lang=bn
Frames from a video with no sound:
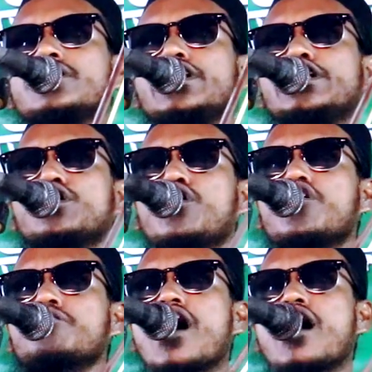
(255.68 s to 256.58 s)
তিনি
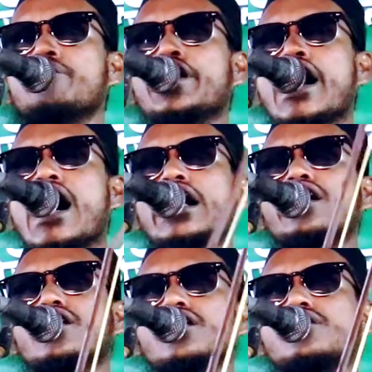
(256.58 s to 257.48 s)
যখন মা মেনার
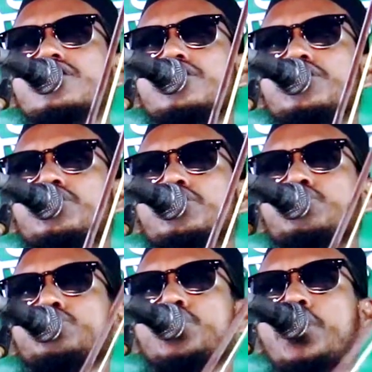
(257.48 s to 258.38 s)

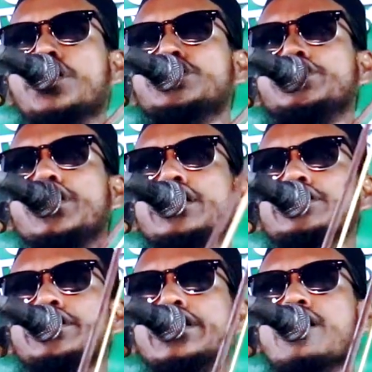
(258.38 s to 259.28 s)
উদরে ছিলেন
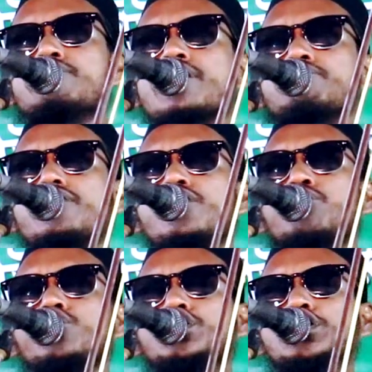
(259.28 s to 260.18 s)
যেটা আমরা
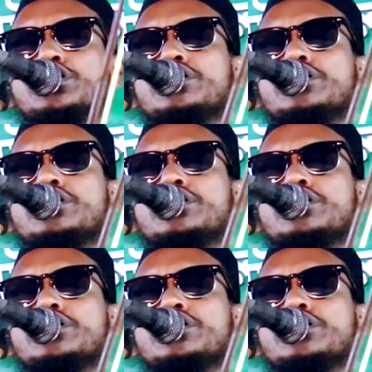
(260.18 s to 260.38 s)
বুঝি